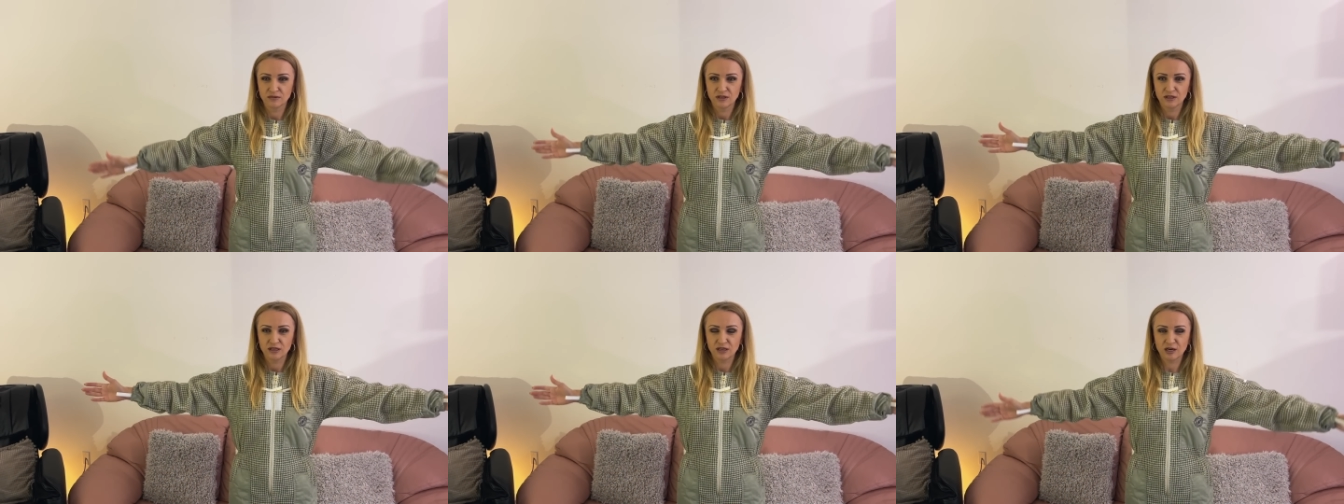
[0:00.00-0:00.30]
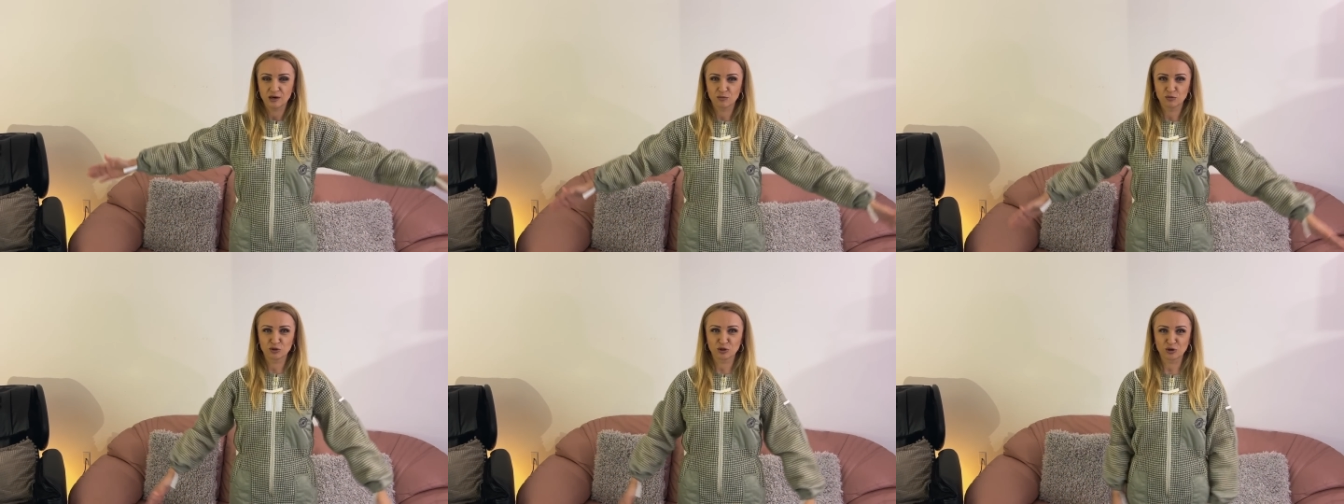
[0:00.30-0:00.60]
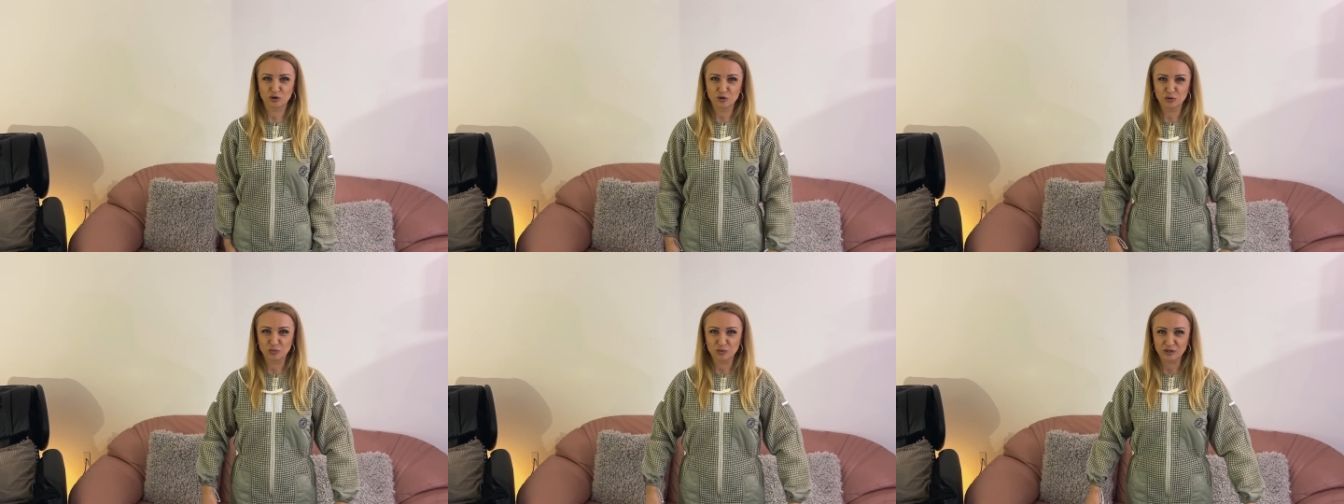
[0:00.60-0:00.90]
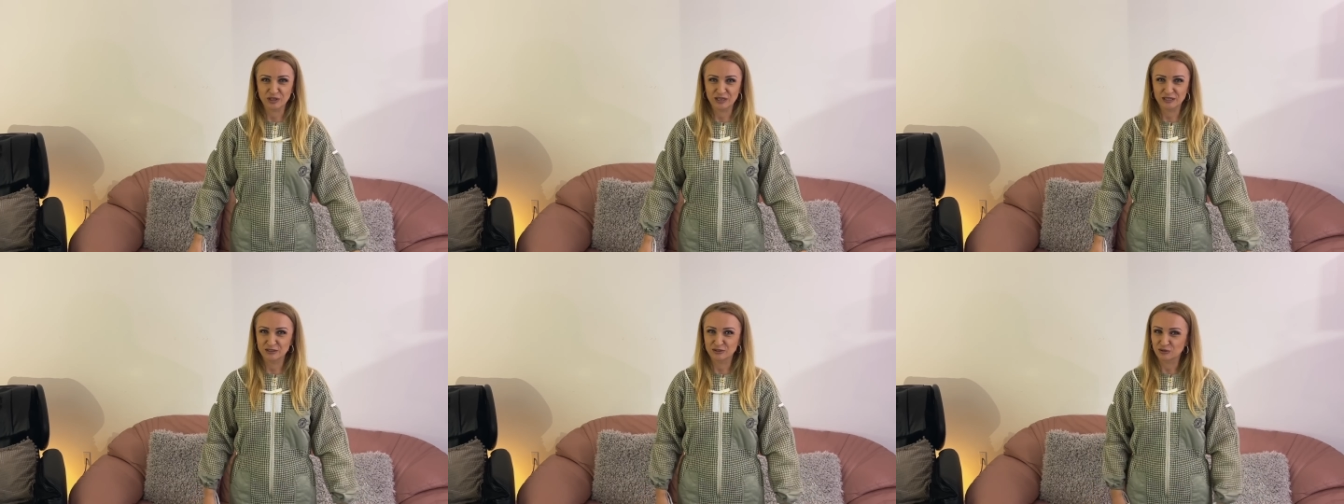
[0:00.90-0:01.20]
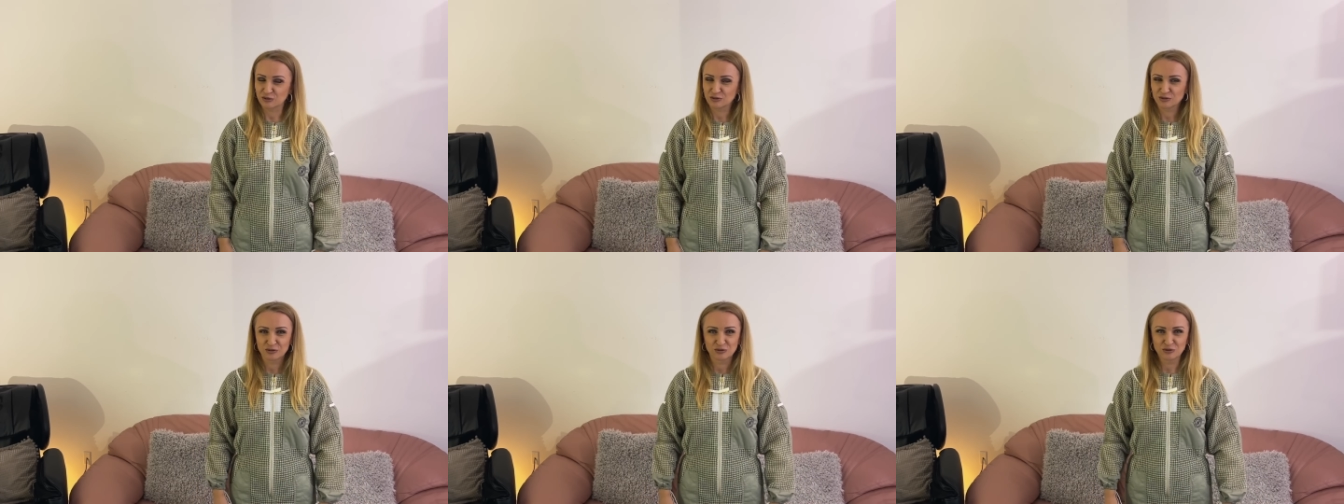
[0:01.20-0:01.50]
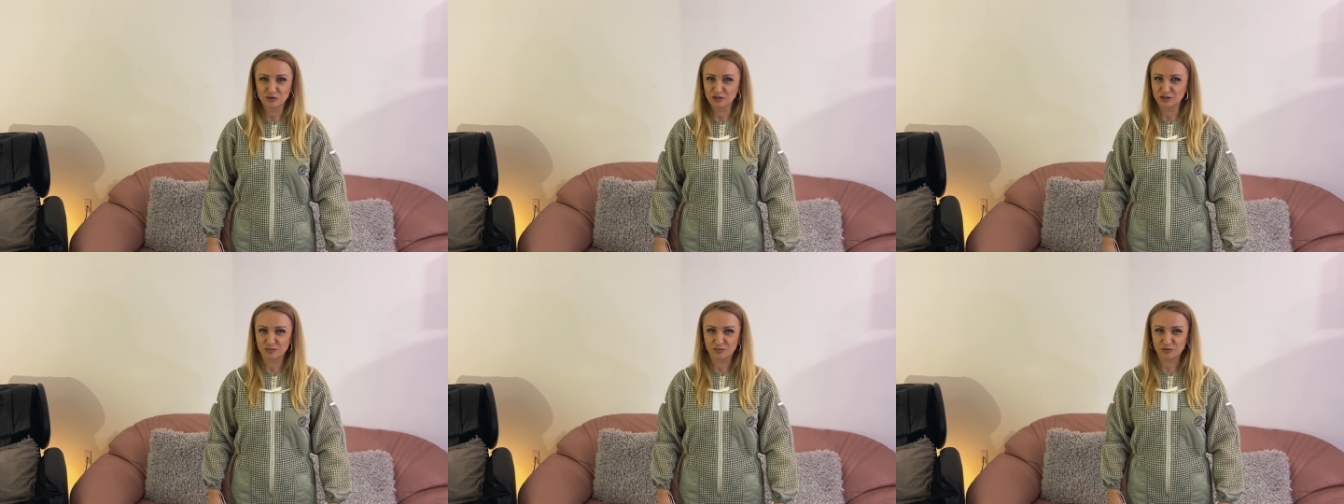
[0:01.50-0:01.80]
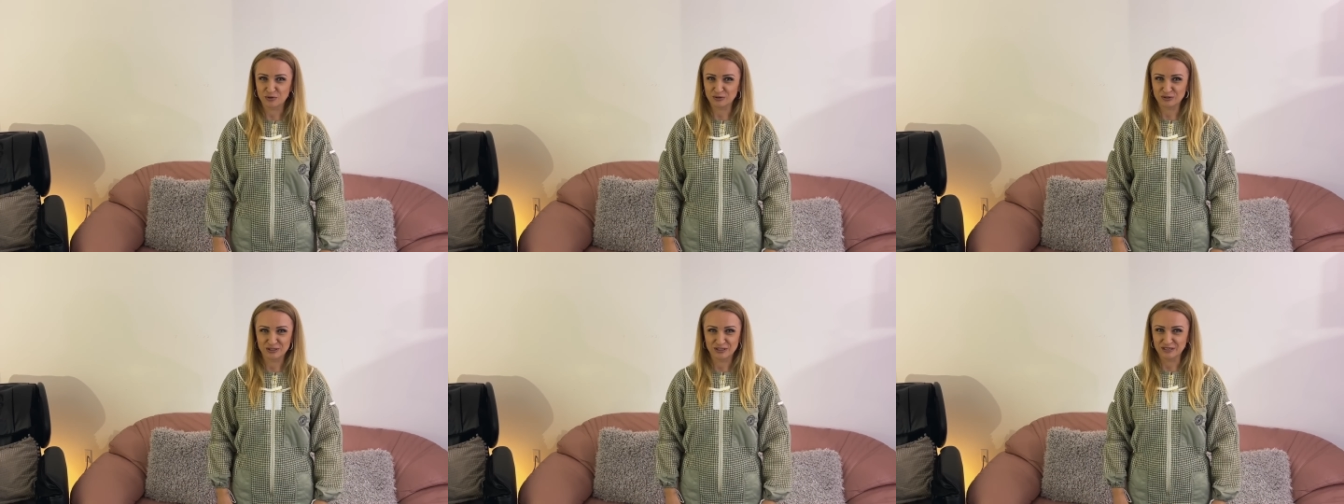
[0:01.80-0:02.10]
и кому такое подойдет. Но это
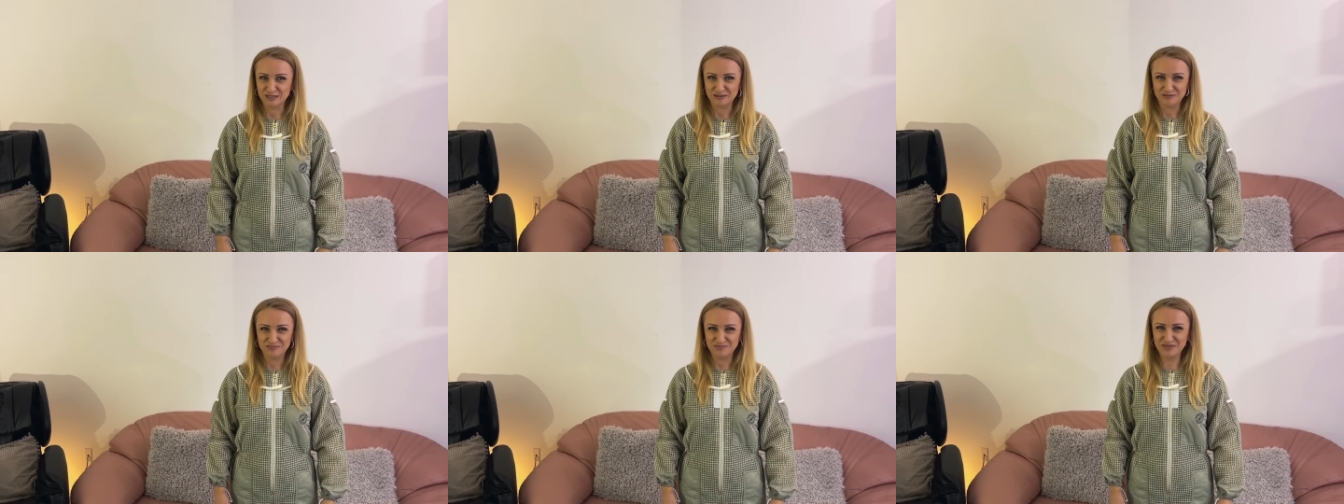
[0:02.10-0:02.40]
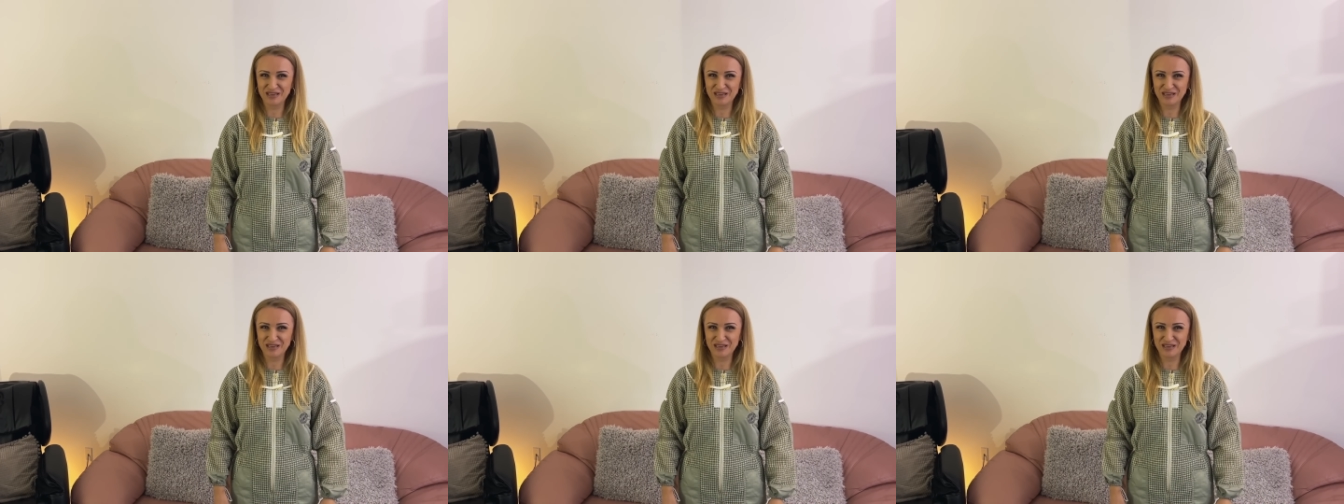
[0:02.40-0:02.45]
просто